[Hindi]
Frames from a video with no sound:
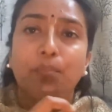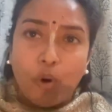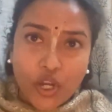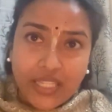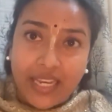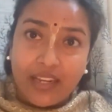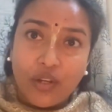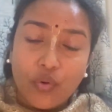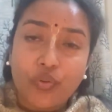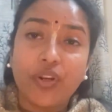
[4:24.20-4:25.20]
पौधे
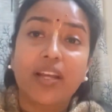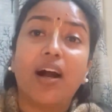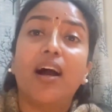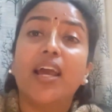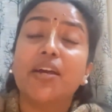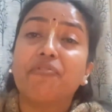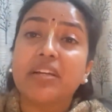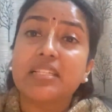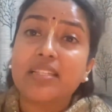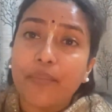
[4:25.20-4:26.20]
उन्होंने कहा है
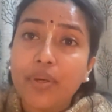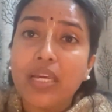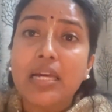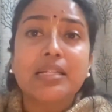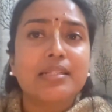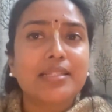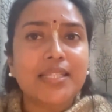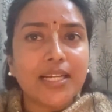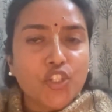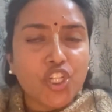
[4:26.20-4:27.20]
वे सभी
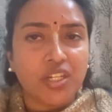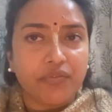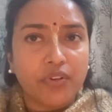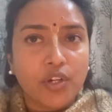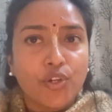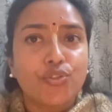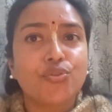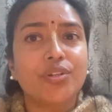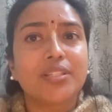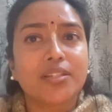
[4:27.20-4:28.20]
सजीव
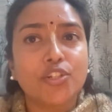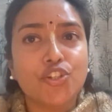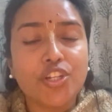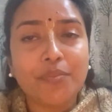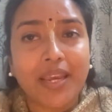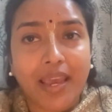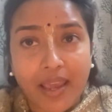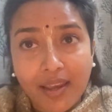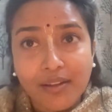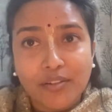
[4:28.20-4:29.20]
जो इस सृष्टि में
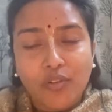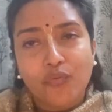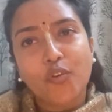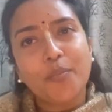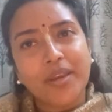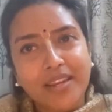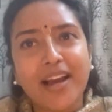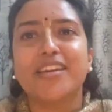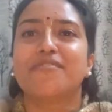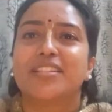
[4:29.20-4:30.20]
हैं वो मेरा
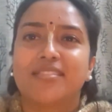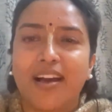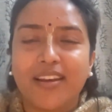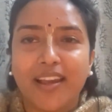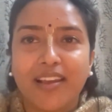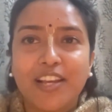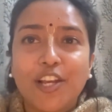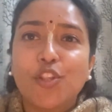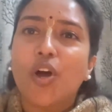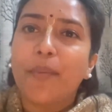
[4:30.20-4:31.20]
ही विस्तार है
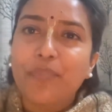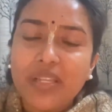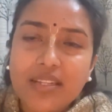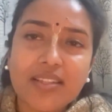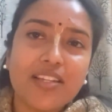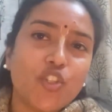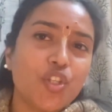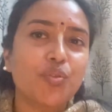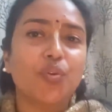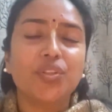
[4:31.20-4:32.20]
तो आप प्लीज इन
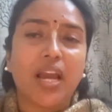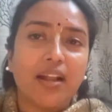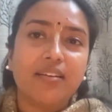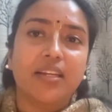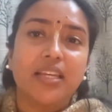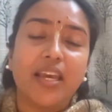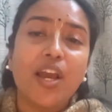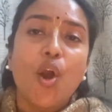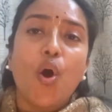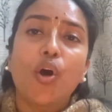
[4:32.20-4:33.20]
चीजों को ध्यान रखिए
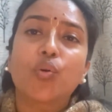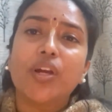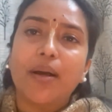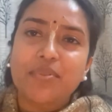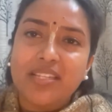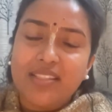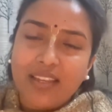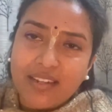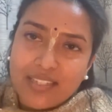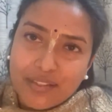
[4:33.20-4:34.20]
और कोई आपसे इस
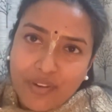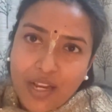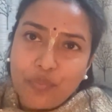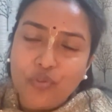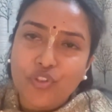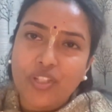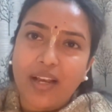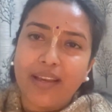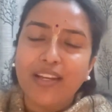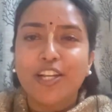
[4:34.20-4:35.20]
तरह के सवाल पूछता
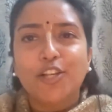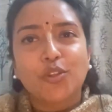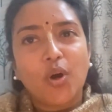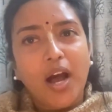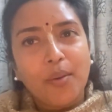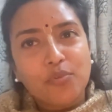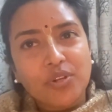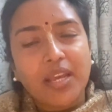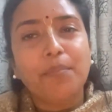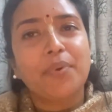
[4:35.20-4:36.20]
है तो आप
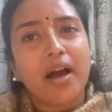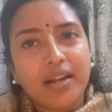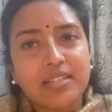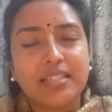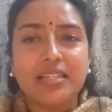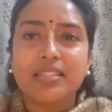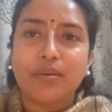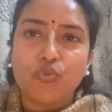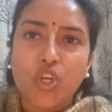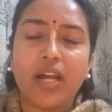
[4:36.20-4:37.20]
उन्हें प्यार से
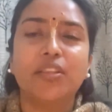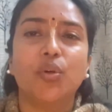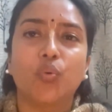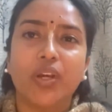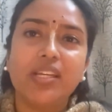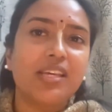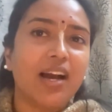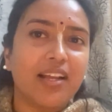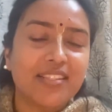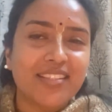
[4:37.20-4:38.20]
समझाते हुए ये
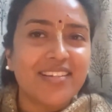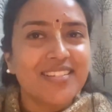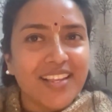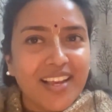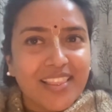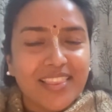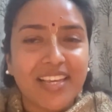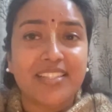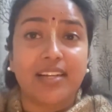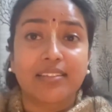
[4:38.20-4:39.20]
आंसर्स
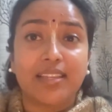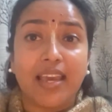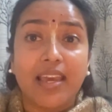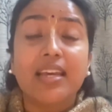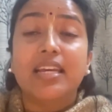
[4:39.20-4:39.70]
दे सकते हैं